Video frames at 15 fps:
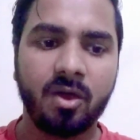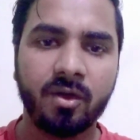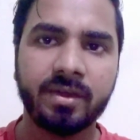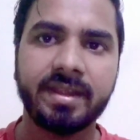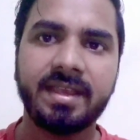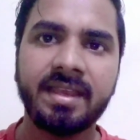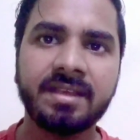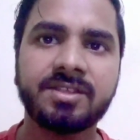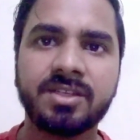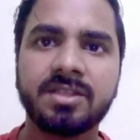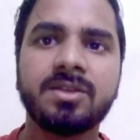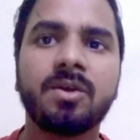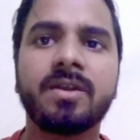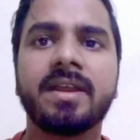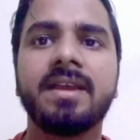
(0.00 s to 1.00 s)
और एक
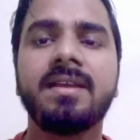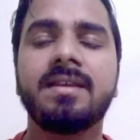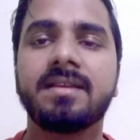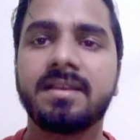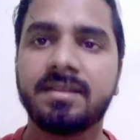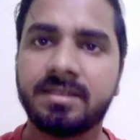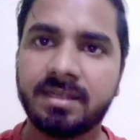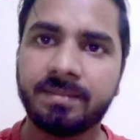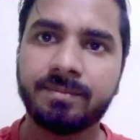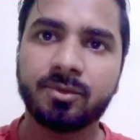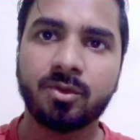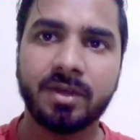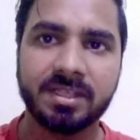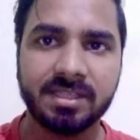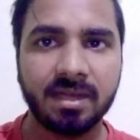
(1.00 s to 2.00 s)
चीज और है कि जब
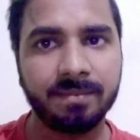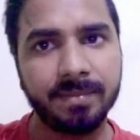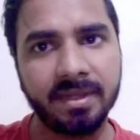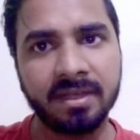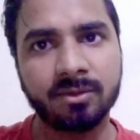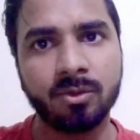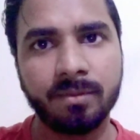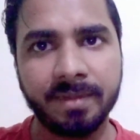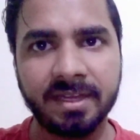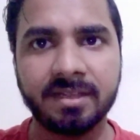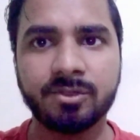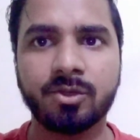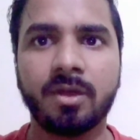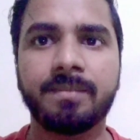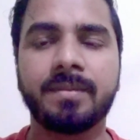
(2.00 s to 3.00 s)
थोड़ा सा आप एक दो
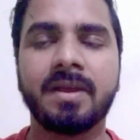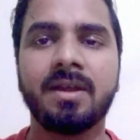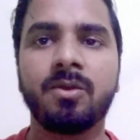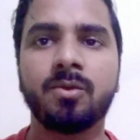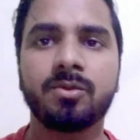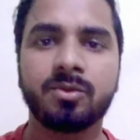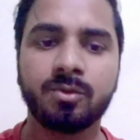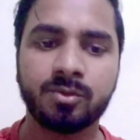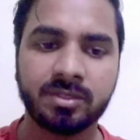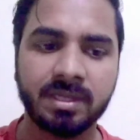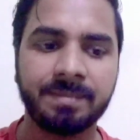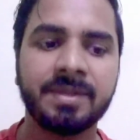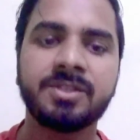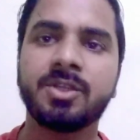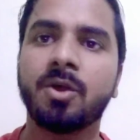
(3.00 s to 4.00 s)
महीने जॉब कर लो तो
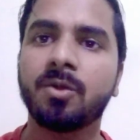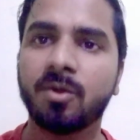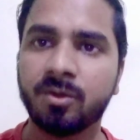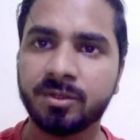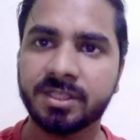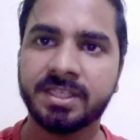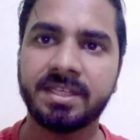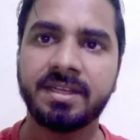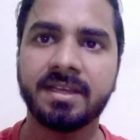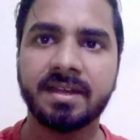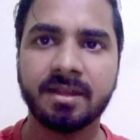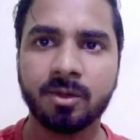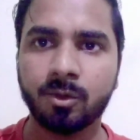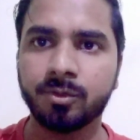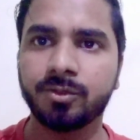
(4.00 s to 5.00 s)
समझ जाओ कौन
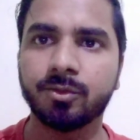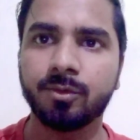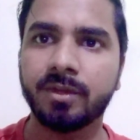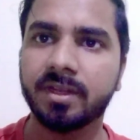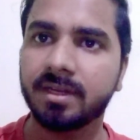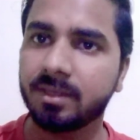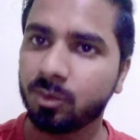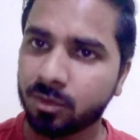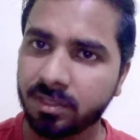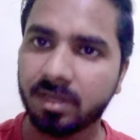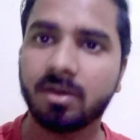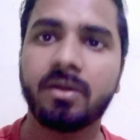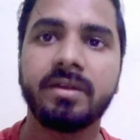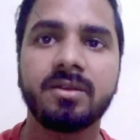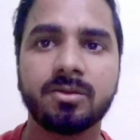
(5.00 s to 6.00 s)
सीनियर है कौन जूनियर है उसी
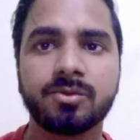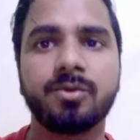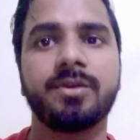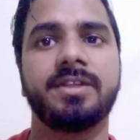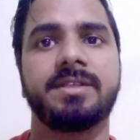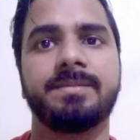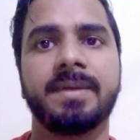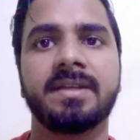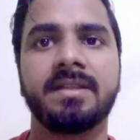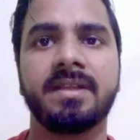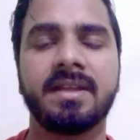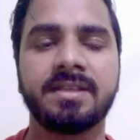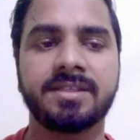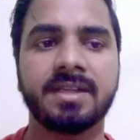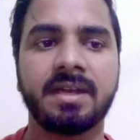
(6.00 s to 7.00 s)
अकॉर्डिंग उसको रिस्पेक्ट
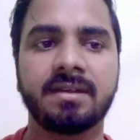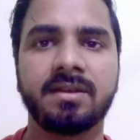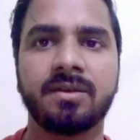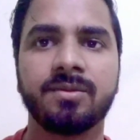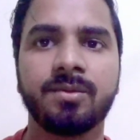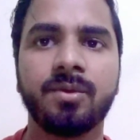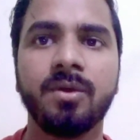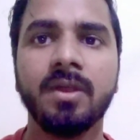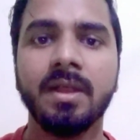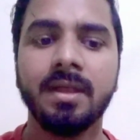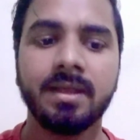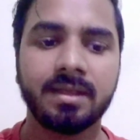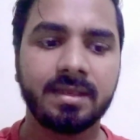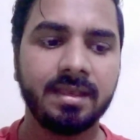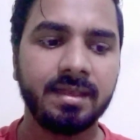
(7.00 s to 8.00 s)
देना स्टार्ट कर दो
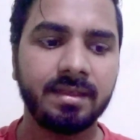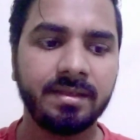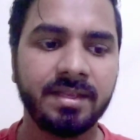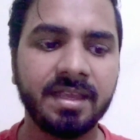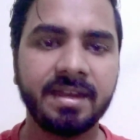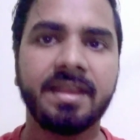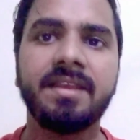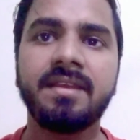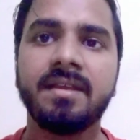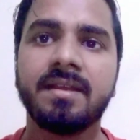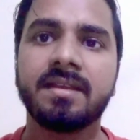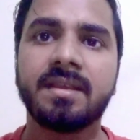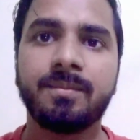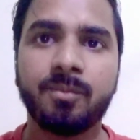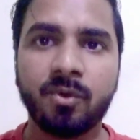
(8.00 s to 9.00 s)
कि ये नहीं
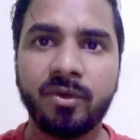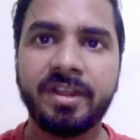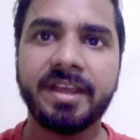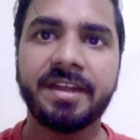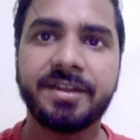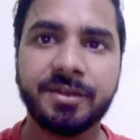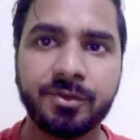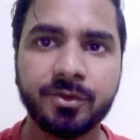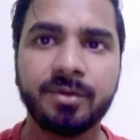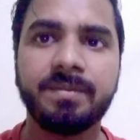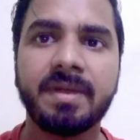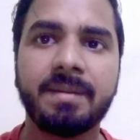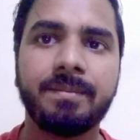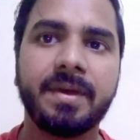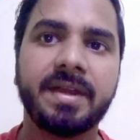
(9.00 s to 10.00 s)
कि फुली एटीट्यूड
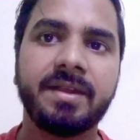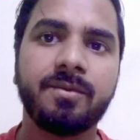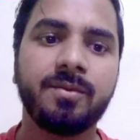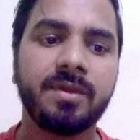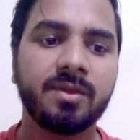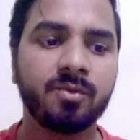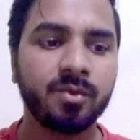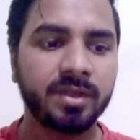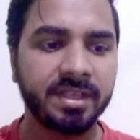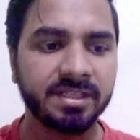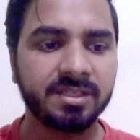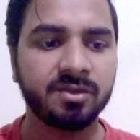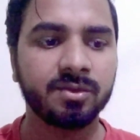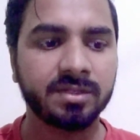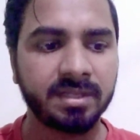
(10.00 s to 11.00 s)
में आप भरे हुए कोई
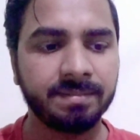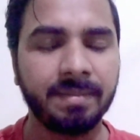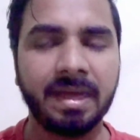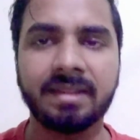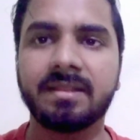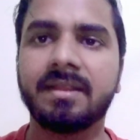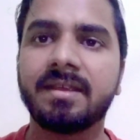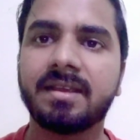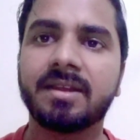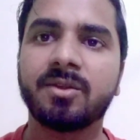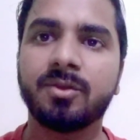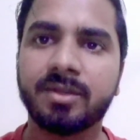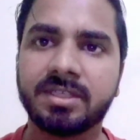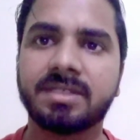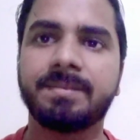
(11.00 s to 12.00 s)
किसी से बात नहीं कर
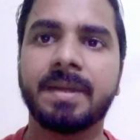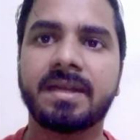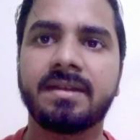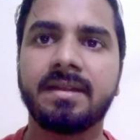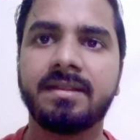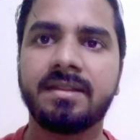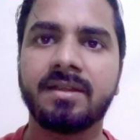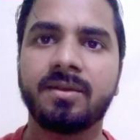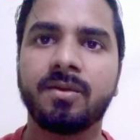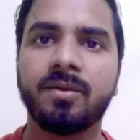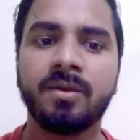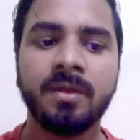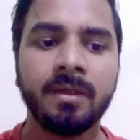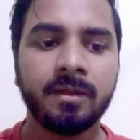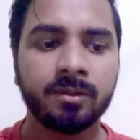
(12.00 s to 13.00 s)
रहे हो रिस्पेक्ट नहीं दे रहे
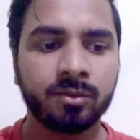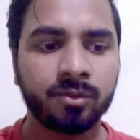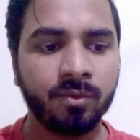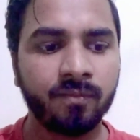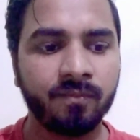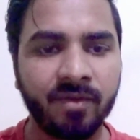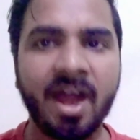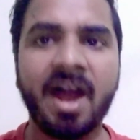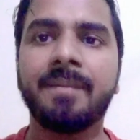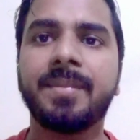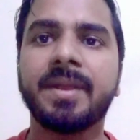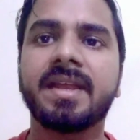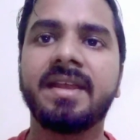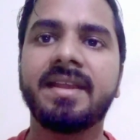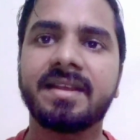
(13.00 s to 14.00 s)
हो तो वहां
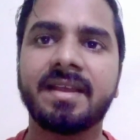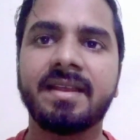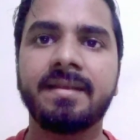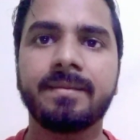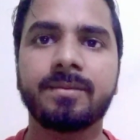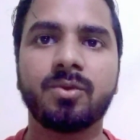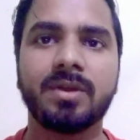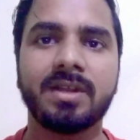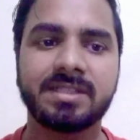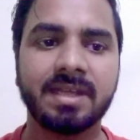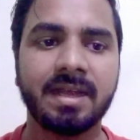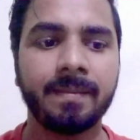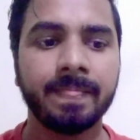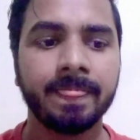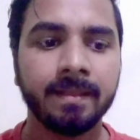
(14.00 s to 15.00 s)
पे कहीं ना कहीं थोड़ा
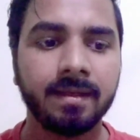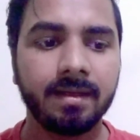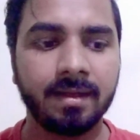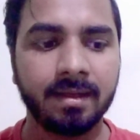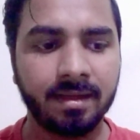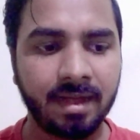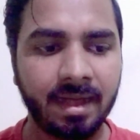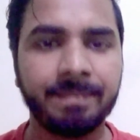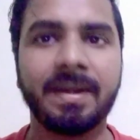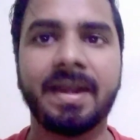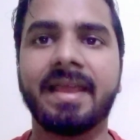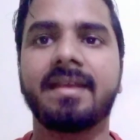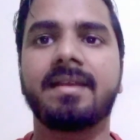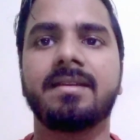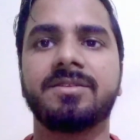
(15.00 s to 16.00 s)
सा आप
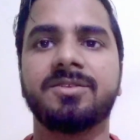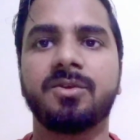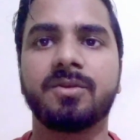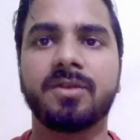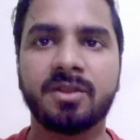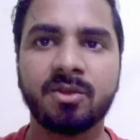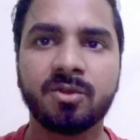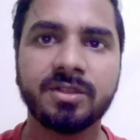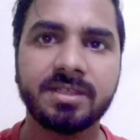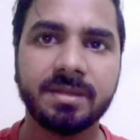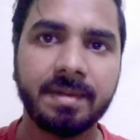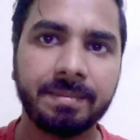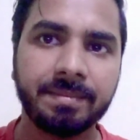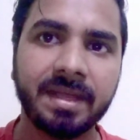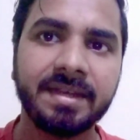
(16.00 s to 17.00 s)
लैक कर जाओगे क्योंकि
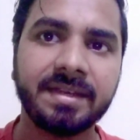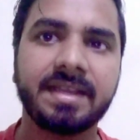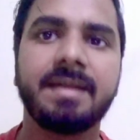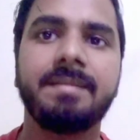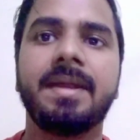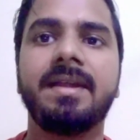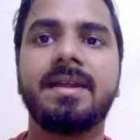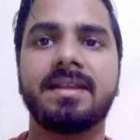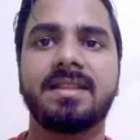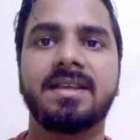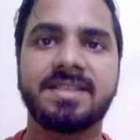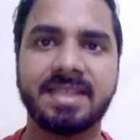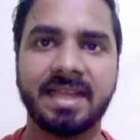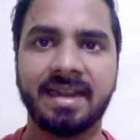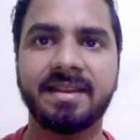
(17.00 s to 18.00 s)
जब आपका इंक्रीमेंट आता
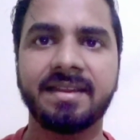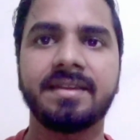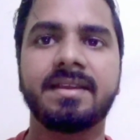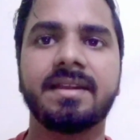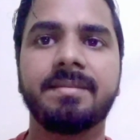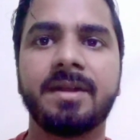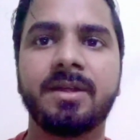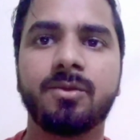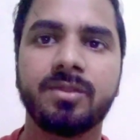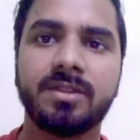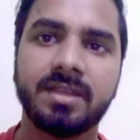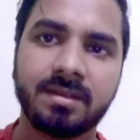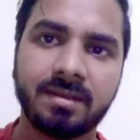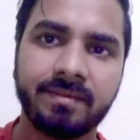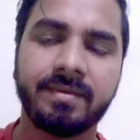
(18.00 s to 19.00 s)
है सैलरी इंक्रीमेंट
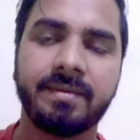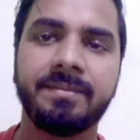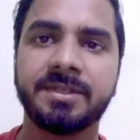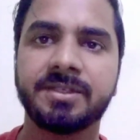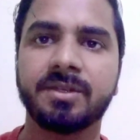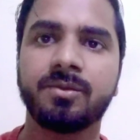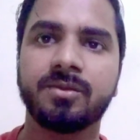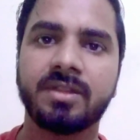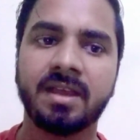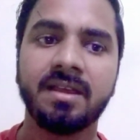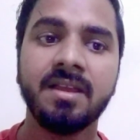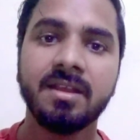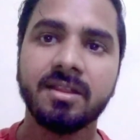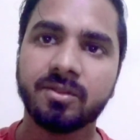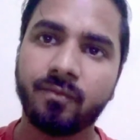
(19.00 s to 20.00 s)
होती है कंफर्मेशन होता
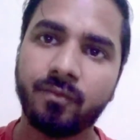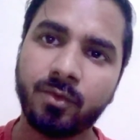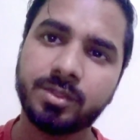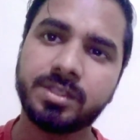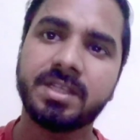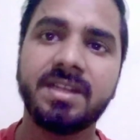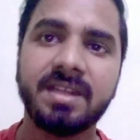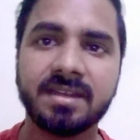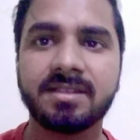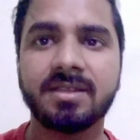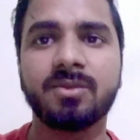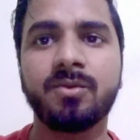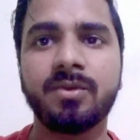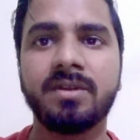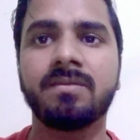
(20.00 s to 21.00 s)
है तो वो सीनियर
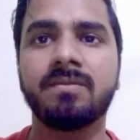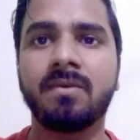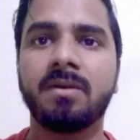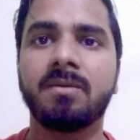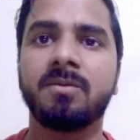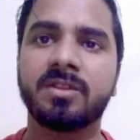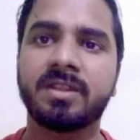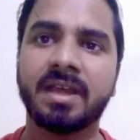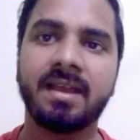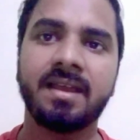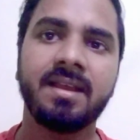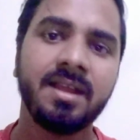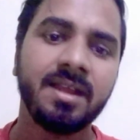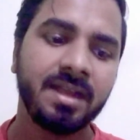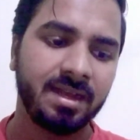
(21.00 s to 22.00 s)
जरूर इन्वॉल्व होता
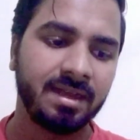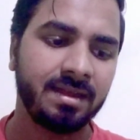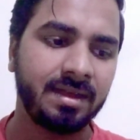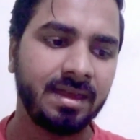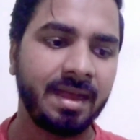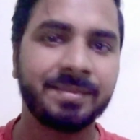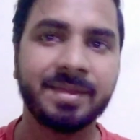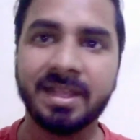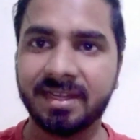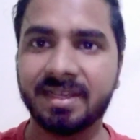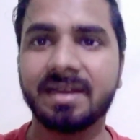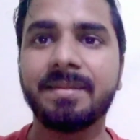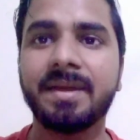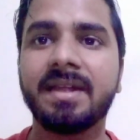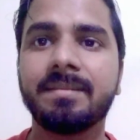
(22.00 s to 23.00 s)
है आपके
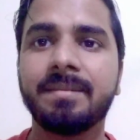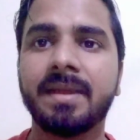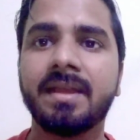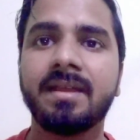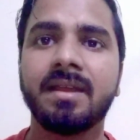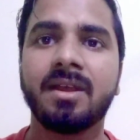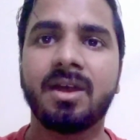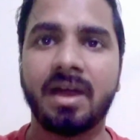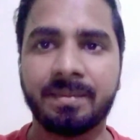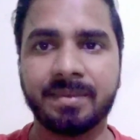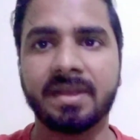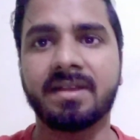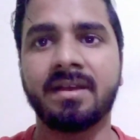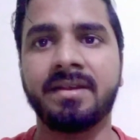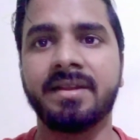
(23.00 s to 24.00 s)
इंक्रीमेंट में
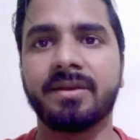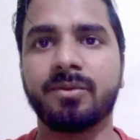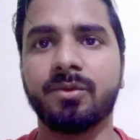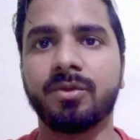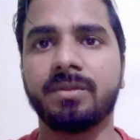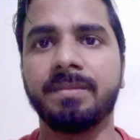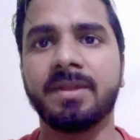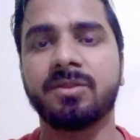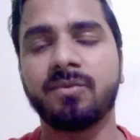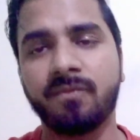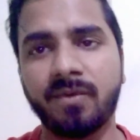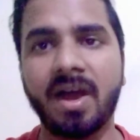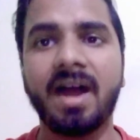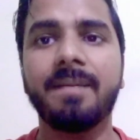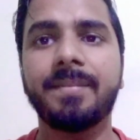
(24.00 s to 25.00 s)
आपके करियर ग्रोथ में तो
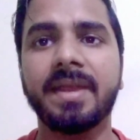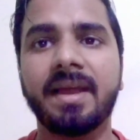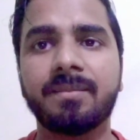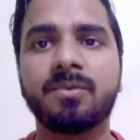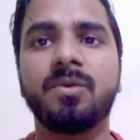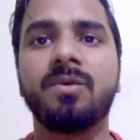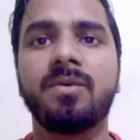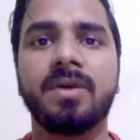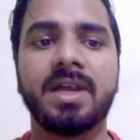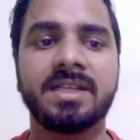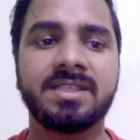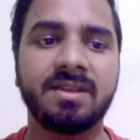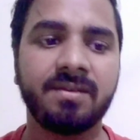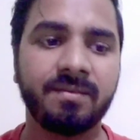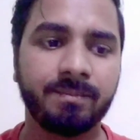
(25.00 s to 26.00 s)
वहां पे आपको
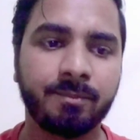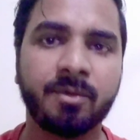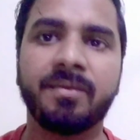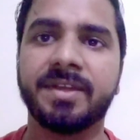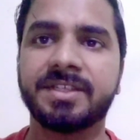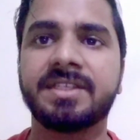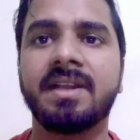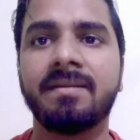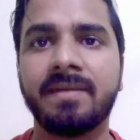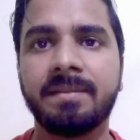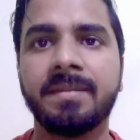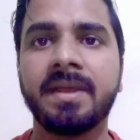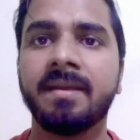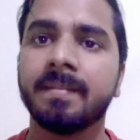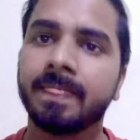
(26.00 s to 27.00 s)
एज ए प्रोफेशनल
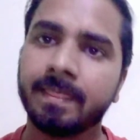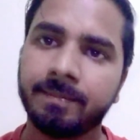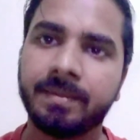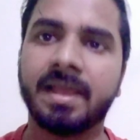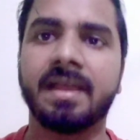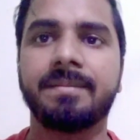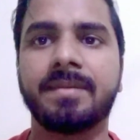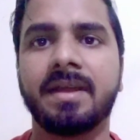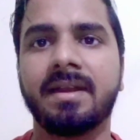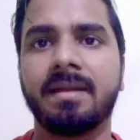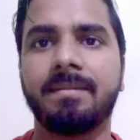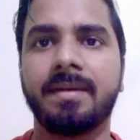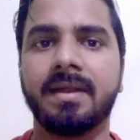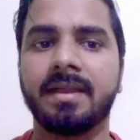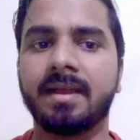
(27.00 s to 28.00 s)
वे में बिहेव करना
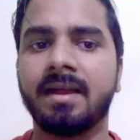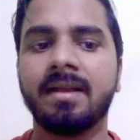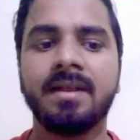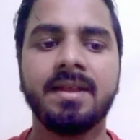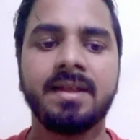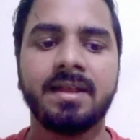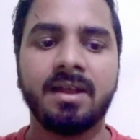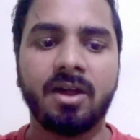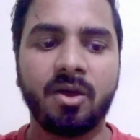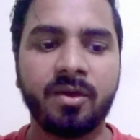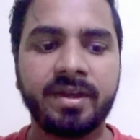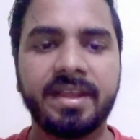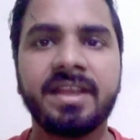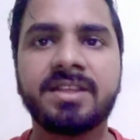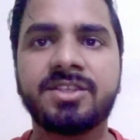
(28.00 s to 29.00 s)
पड़ेगा
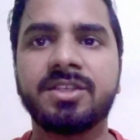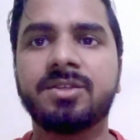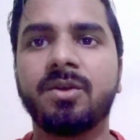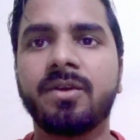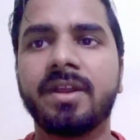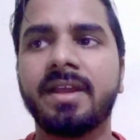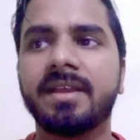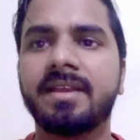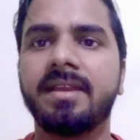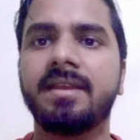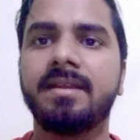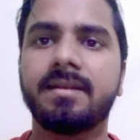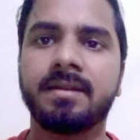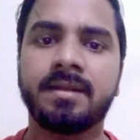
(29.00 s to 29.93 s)
और एक चीज और है कि